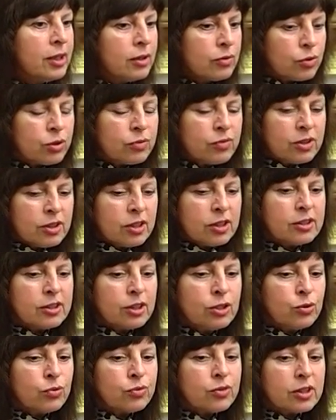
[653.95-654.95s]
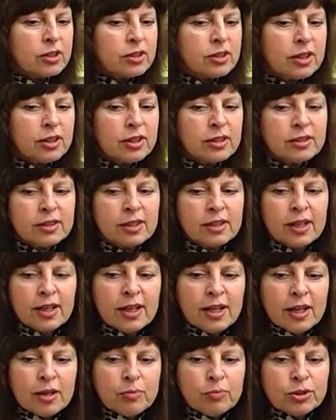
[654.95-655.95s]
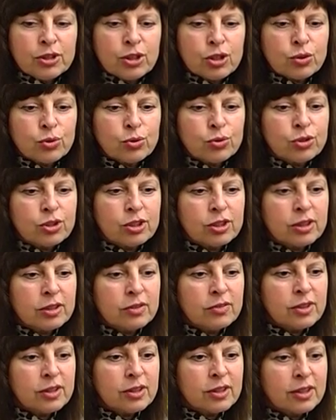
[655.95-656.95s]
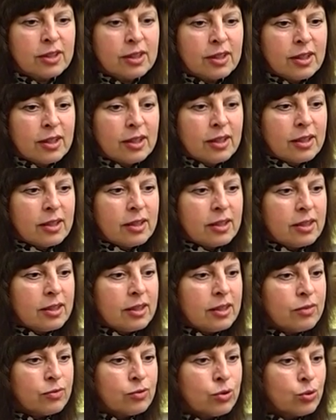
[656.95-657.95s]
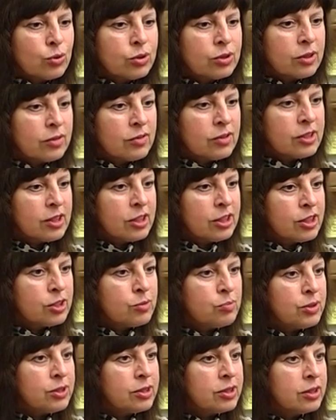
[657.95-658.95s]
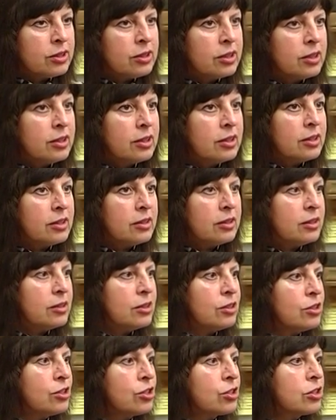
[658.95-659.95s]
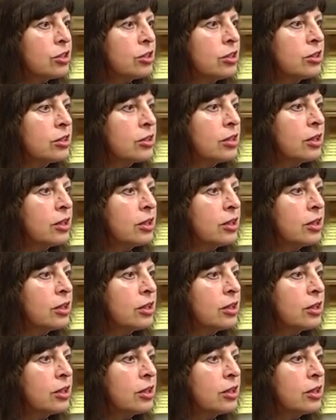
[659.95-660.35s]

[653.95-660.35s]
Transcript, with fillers: Вот вы на остановке стоите, подошел человек, и вдруг завязалась беседа, и решилась